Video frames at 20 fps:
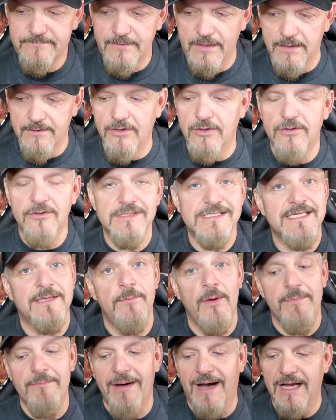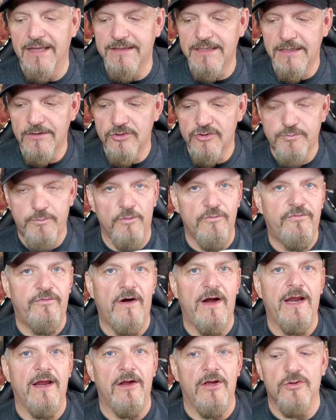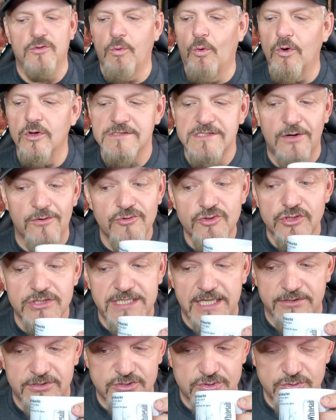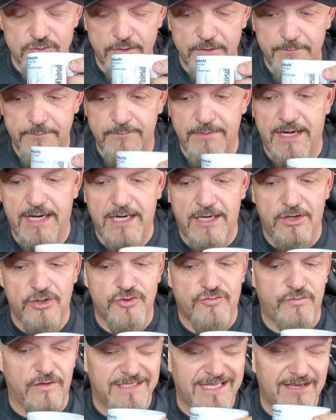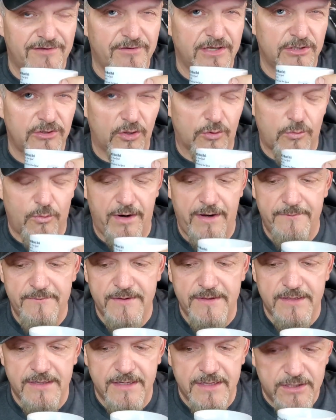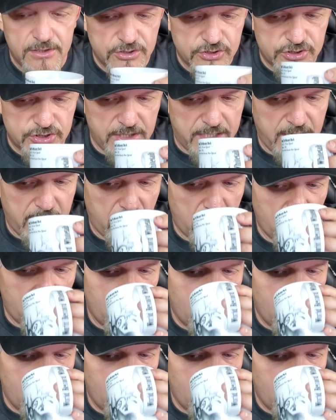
là, là, ce qu'il m'a demandé, là, je peux vous faire euh, trois heures juste là-dessus, mais je vais t'arriver avec de quoi. J'ai.